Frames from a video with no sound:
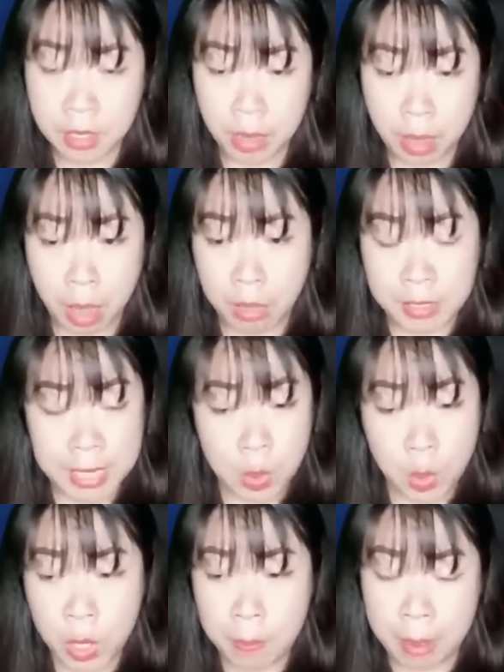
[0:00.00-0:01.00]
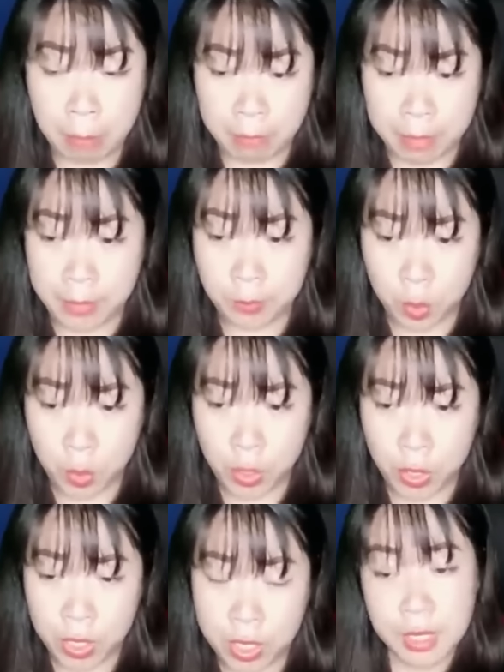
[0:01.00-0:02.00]
họ sẽ luôn bảo vệ
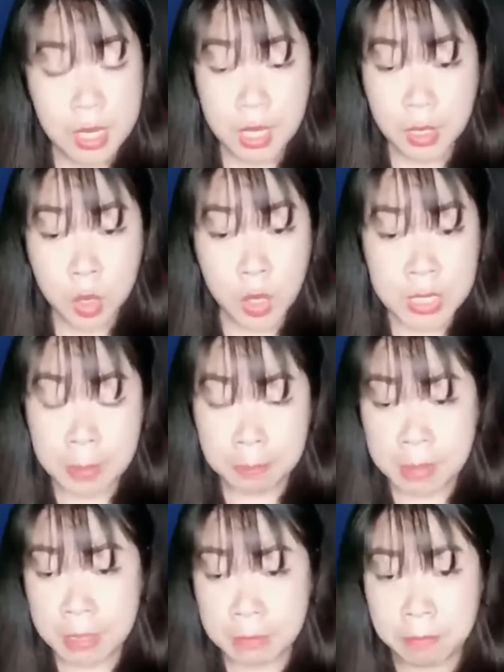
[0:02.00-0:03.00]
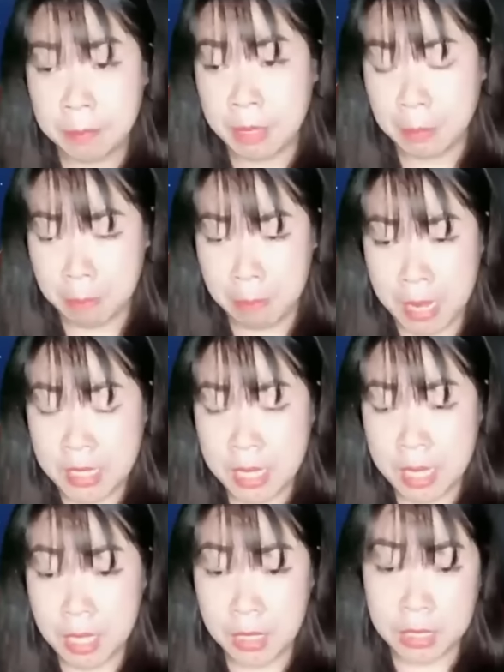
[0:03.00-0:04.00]
tôi. Tôi giật mình và mở mắt,
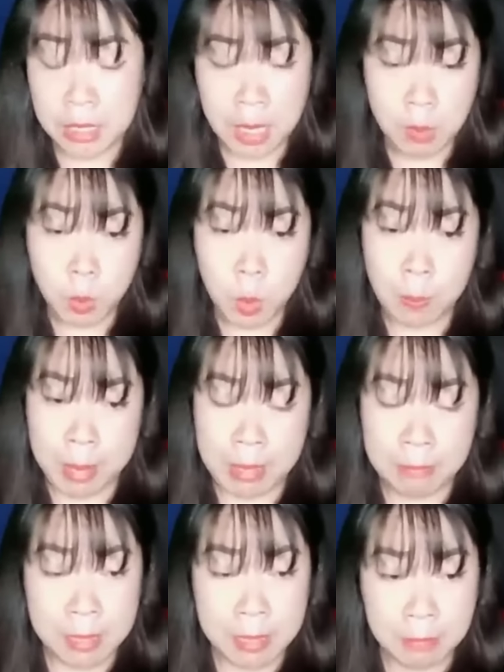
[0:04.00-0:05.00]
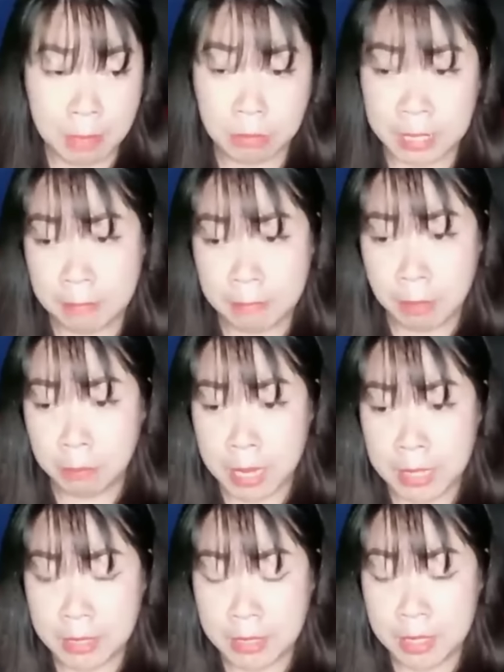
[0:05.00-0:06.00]
tiếng khóc của mẹ vang vọng cả phòng
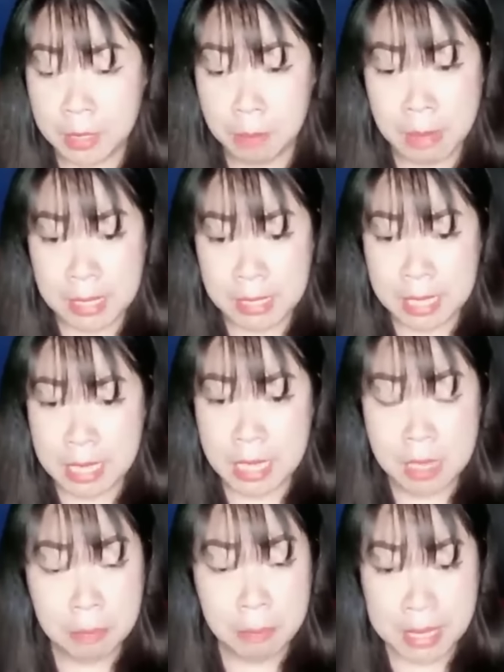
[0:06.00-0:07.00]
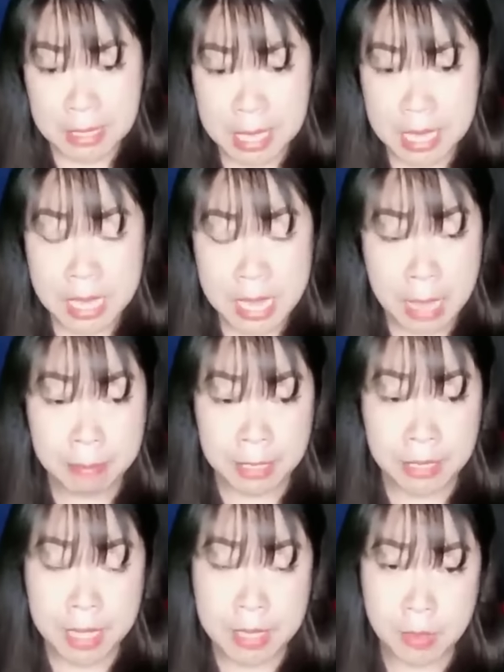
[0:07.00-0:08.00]
bệnh. Bác sĩ, bác sĩ, em ấy
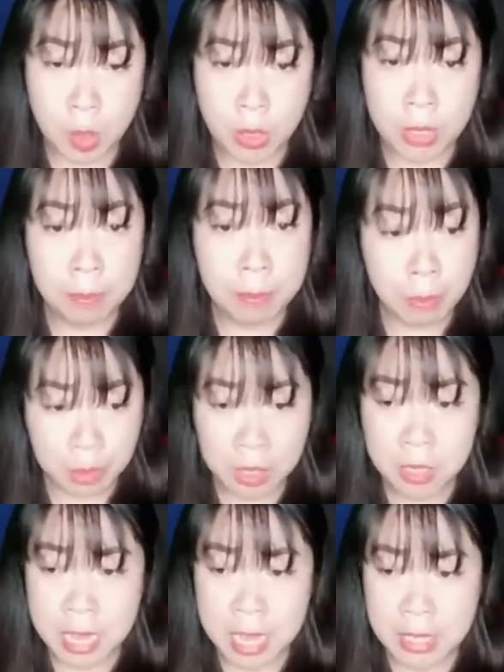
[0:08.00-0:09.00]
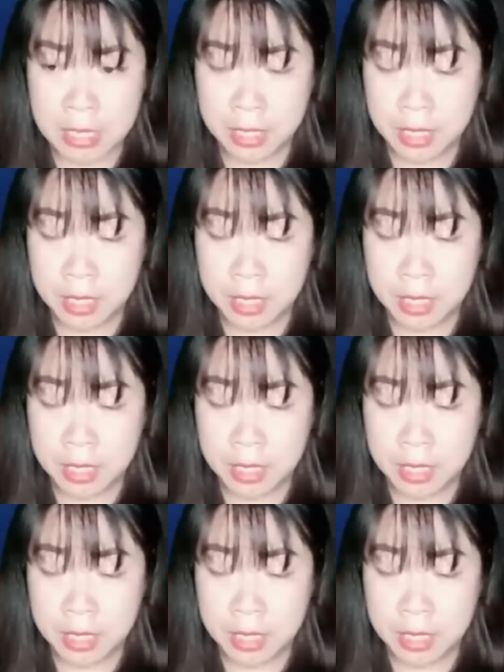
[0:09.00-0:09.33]
tỉnh rồi, mau tới đây.